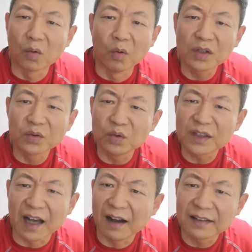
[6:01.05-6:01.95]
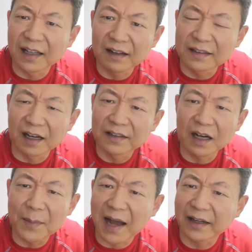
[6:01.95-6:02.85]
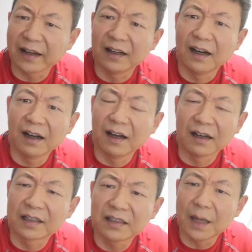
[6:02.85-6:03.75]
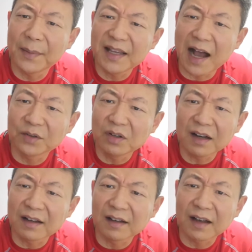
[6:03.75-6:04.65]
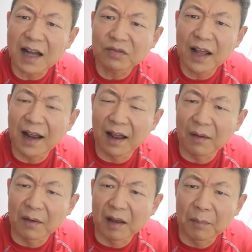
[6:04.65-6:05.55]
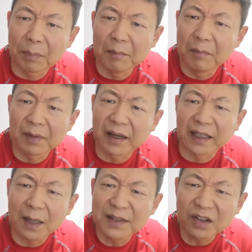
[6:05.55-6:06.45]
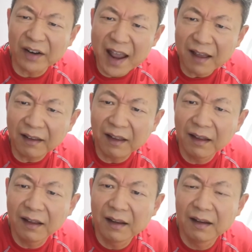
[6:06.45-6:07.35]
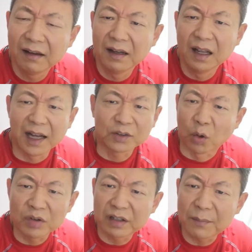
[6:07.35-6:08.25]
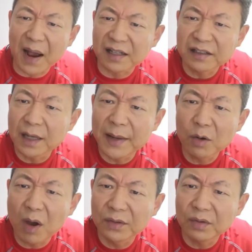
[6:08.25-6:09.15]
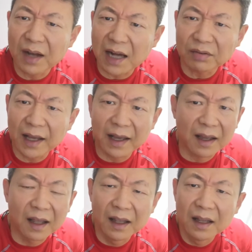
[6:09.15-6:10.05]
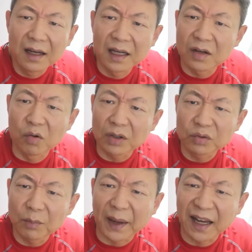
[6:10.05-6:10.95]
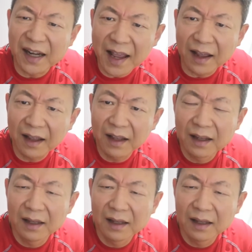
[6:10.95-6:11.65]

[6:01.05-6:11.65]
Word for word: 国足想想想想把这个界杯亚军拉出来。给他们教练，哎，同时把世界杯冠军拉出来跟国足陪练，